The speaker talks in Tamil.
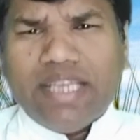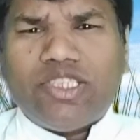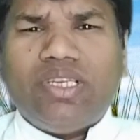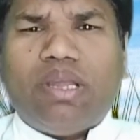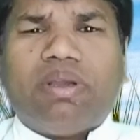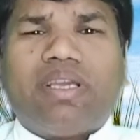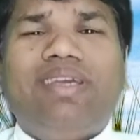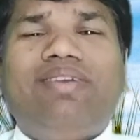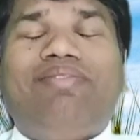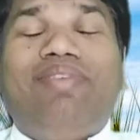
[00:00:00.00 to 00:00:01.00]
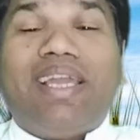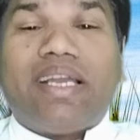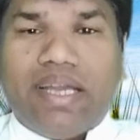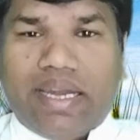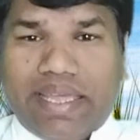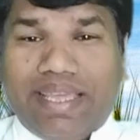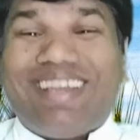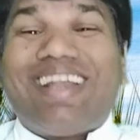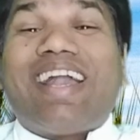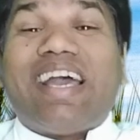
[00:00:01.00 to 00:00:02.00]
இயேசு நமக்கு விளக்கங்களை
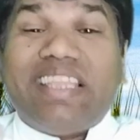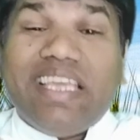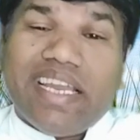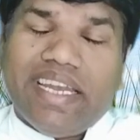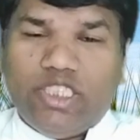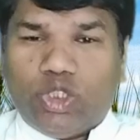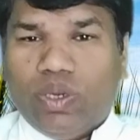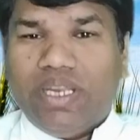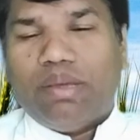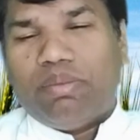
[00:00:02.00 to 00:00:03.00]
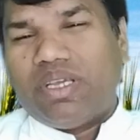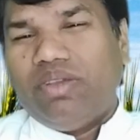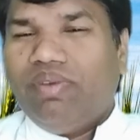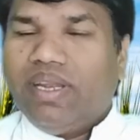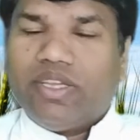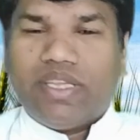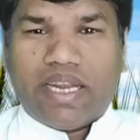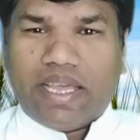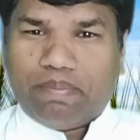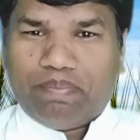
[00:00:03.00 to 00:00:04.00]
கதைகளை சொல்லி நமக்கு
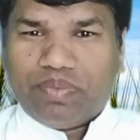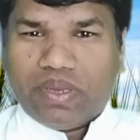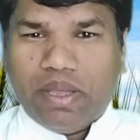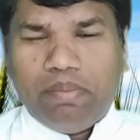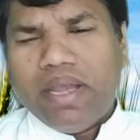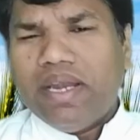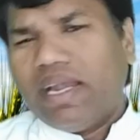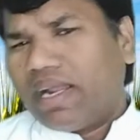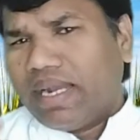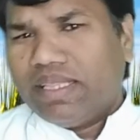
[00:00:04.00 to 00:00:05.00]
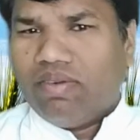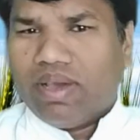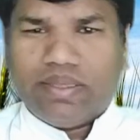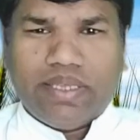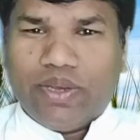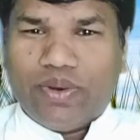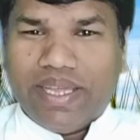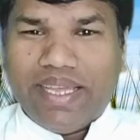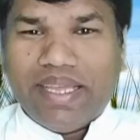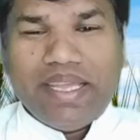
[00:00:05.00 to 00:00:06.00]
விளக்குகிறார் பாருங்கள் கடந்த வாரத்தில் கூட